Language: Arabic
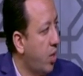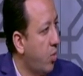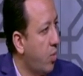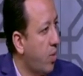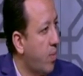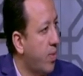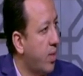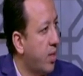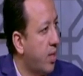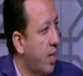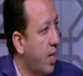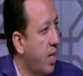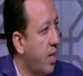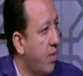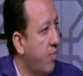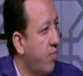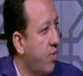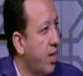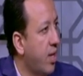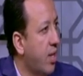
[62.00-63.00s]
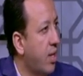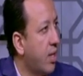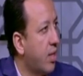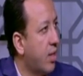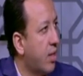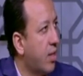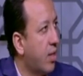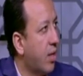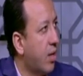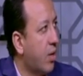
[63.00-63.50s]
وبالتالي فكرة
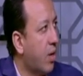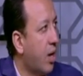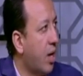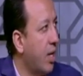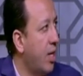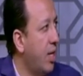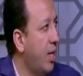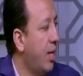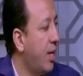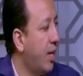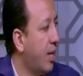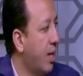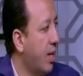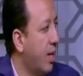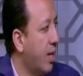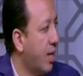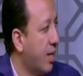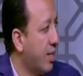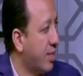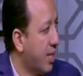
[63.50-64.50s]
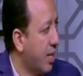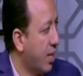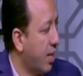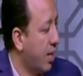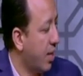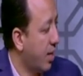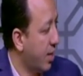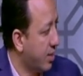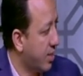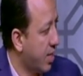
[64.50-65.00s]
رحيل
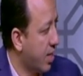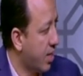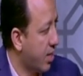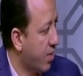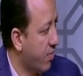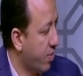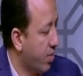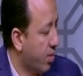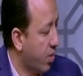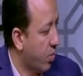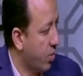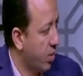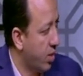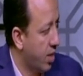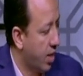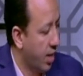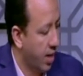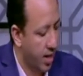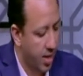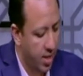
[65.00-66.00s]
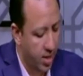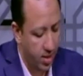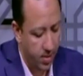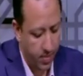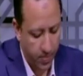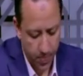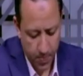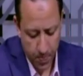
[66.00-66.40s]
لاسارتي في التوقيت الحالي